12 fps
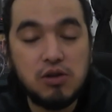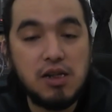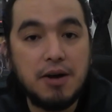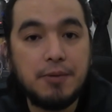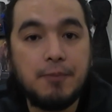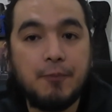nyo
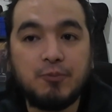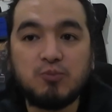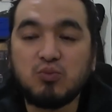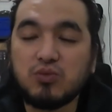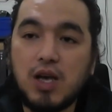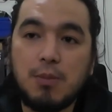lang.
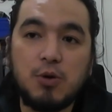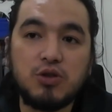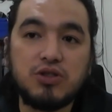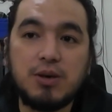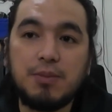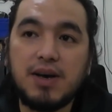Tapos
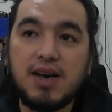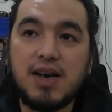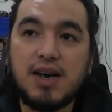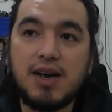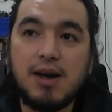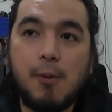sa
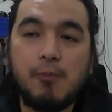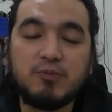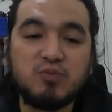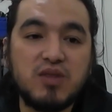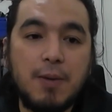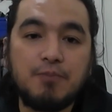mga
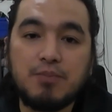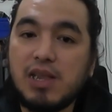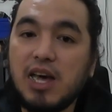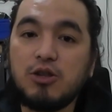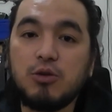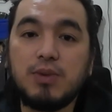
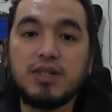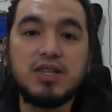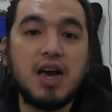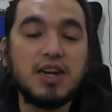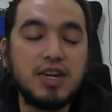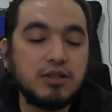planong
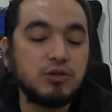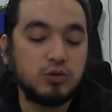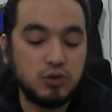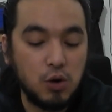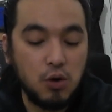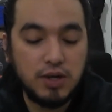mag-diet,
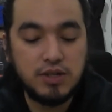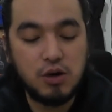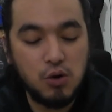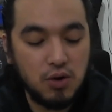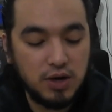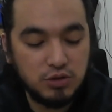okay na
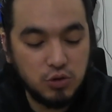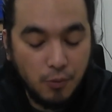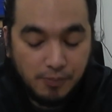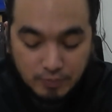okay to.